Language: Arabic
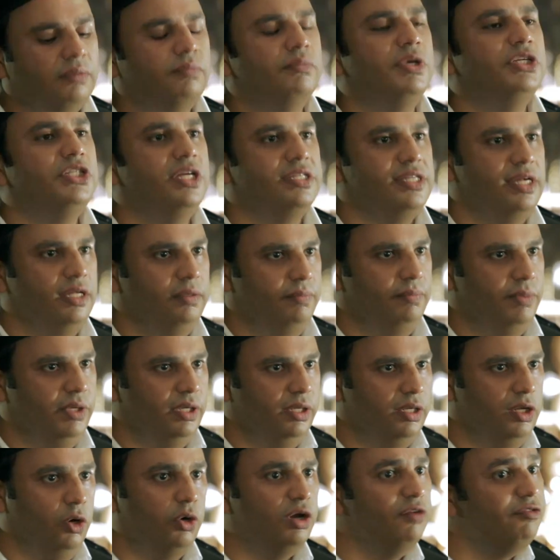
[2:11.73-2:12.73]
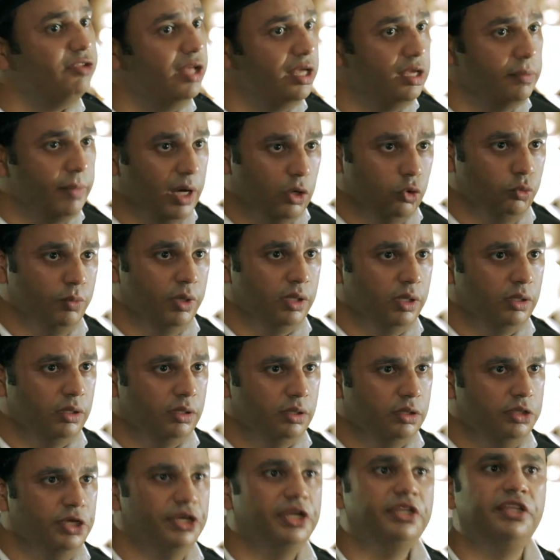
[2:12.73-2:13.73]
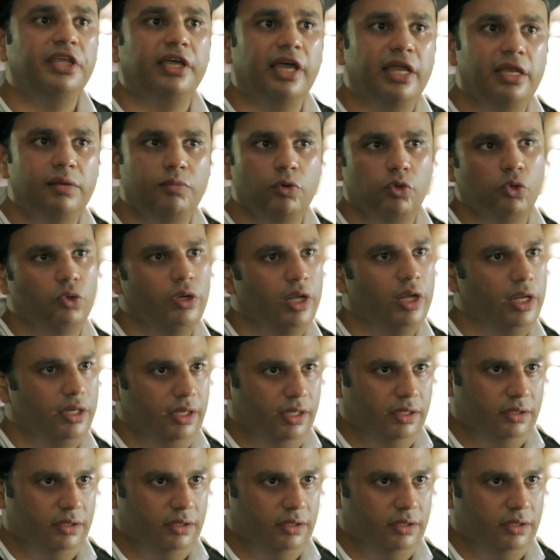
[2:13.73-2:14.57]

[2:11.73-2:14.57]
ماشي يا سعيد بيه لو عرفت اي معلومه يا ريت تكلمني تقول عليها